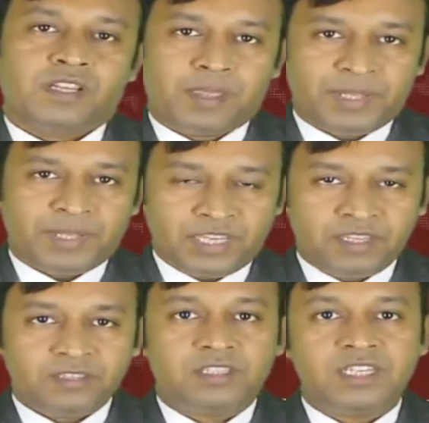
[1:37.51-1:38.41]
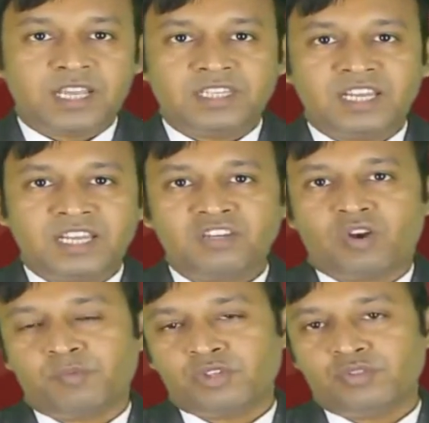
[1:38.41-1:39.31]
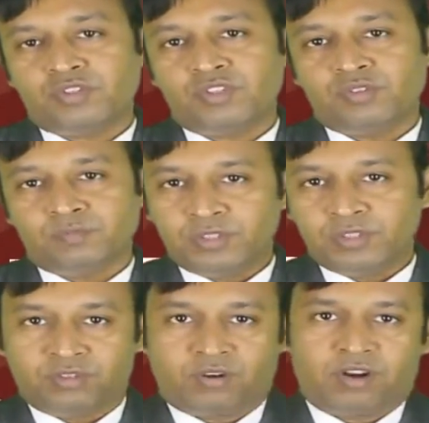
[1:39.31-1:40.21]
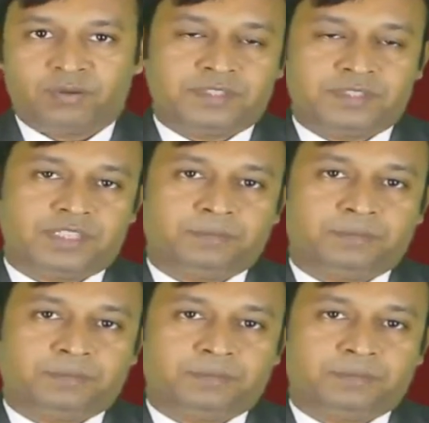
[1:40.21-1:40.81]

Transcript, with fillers: গাইবান্ধায় টিকাদান কর্মসূচির উদ্বোধন করা হচ্ছে